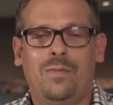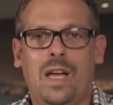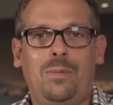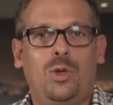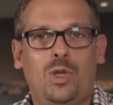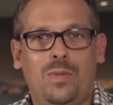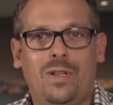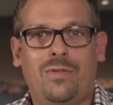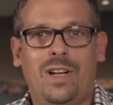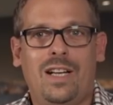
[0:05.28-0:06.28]
Habt ihr euch schon mal
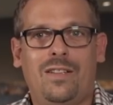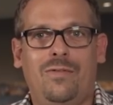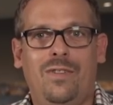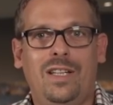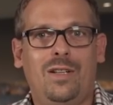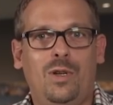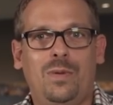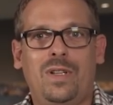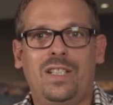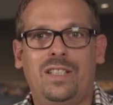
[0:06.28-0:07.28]
gefragt, welche
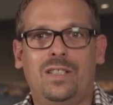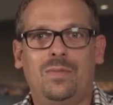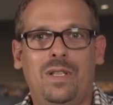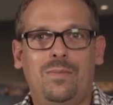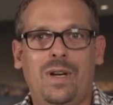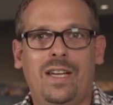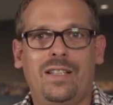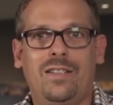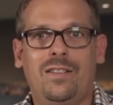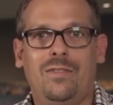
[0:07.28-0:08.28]
Leuchtmittel sich zum Dimmen
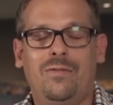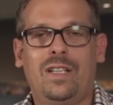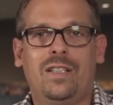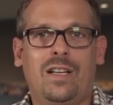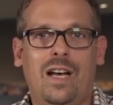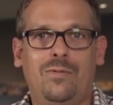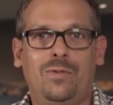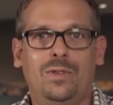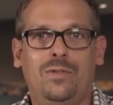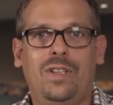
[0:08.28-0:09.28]
eignen, welche
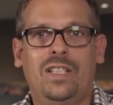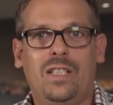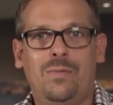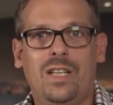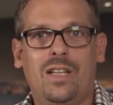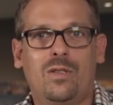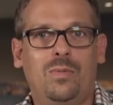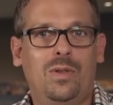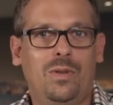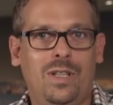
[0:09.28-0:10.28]
Trafos und welche Dimmer ihr
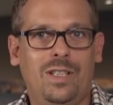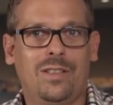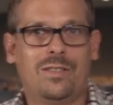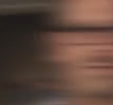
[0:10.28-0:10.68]
dazu benötigt?